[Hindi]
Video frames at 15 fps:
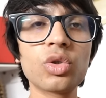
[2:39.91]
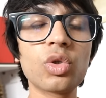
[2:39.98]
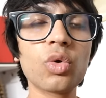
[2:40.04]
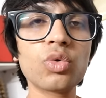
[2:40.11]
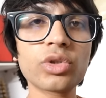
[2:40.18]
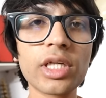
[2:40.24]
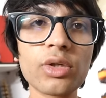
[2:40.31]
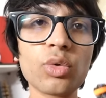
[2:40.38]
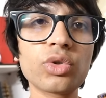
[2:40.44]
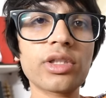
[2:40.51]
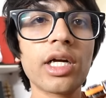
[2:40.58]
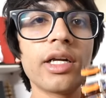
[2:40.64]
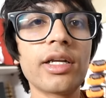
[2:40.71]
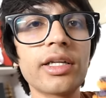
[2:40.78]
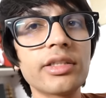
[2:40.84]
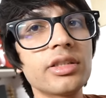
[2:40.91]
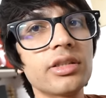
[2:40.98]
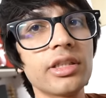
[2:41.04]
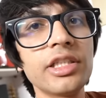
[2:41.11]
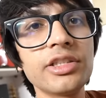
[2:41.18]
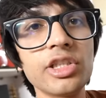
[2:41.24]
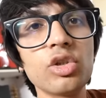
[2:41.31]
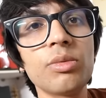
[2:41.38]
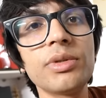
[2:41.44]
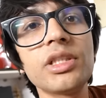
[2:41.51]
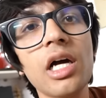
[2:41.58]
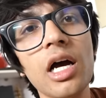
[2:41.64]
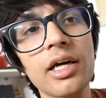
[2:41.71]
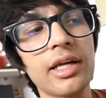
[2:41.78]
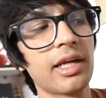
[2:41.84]
तो उसका उसका इंटरेस्ट इन चीज़ों में
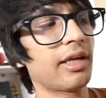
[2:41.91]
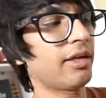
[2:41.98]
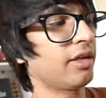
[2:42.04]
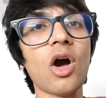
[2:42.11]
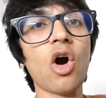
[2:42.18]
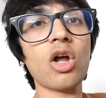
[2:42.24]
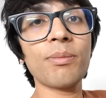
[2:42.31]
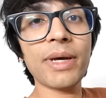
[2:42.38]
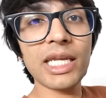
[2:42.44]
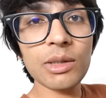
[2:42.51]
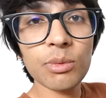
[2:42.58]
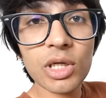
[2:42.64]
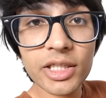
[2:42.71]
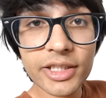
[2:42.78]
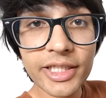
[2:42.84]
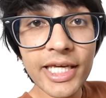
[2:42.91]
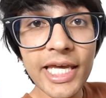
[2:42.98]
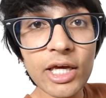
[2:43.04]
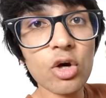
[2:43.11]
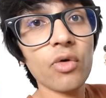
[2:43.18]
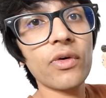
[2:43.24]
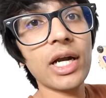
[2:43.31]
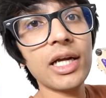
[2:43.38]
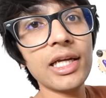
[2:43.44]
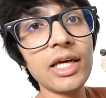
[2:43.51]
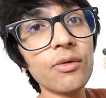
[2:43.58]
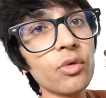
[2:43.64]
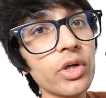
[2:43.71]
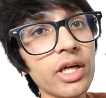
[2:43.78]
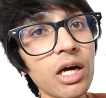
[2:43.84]
जाग रहा है और मैंने बोला था कि इको फ्रेंडली है
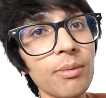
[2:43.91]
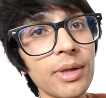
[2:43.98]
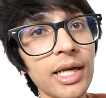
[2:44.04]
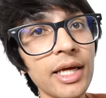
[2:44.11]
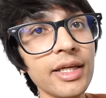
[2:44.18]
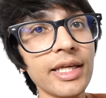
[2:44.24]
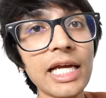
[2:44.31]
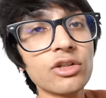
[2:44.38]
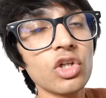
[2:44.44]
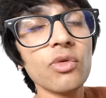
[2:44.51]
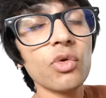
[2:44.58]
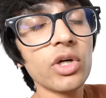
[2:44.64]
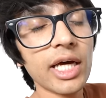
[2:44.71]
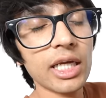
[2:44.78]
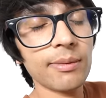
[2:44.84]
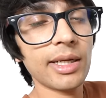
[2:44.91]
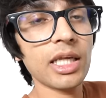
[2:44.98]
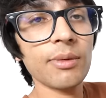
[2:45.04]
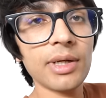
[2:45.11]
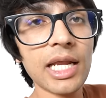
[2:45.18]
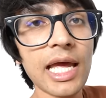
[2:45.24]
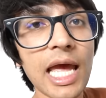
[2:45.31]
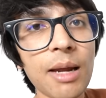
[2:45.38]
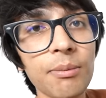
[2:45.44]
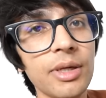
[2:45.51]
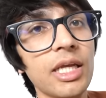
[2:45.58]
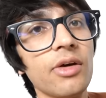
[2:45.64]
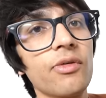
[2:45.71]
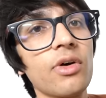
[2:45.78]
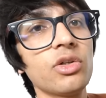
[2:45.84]
वुड का बना है एक्चुअली वुड का नहीं बना ये बना है एम
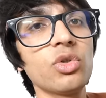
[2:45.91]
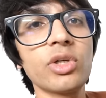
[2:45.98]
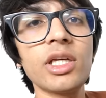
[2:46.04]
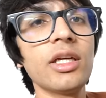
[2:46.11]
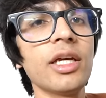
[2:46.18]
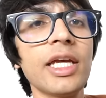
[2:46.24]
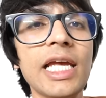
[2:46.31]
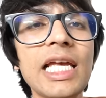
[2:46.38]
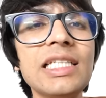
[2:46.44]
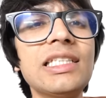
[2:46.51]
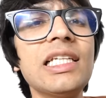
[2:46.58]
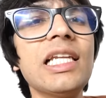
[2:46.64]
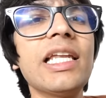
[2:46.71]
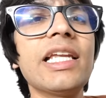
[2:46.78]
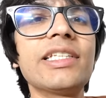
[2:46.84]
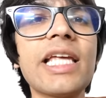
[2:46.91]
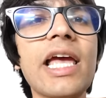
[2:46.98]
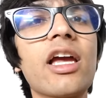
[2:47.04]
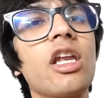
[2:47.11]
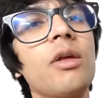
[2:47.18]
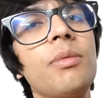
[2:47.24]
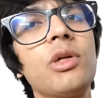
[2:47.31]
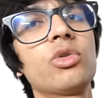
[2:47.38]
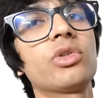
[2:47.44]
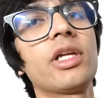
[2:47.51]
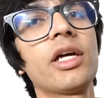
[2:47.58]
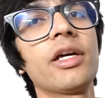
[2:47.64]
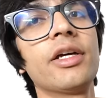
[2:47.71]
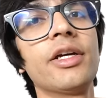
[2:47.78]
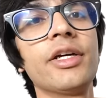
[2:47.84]
का जो कि ईजिली रिसाइकलेबल होता
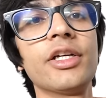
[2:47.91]
है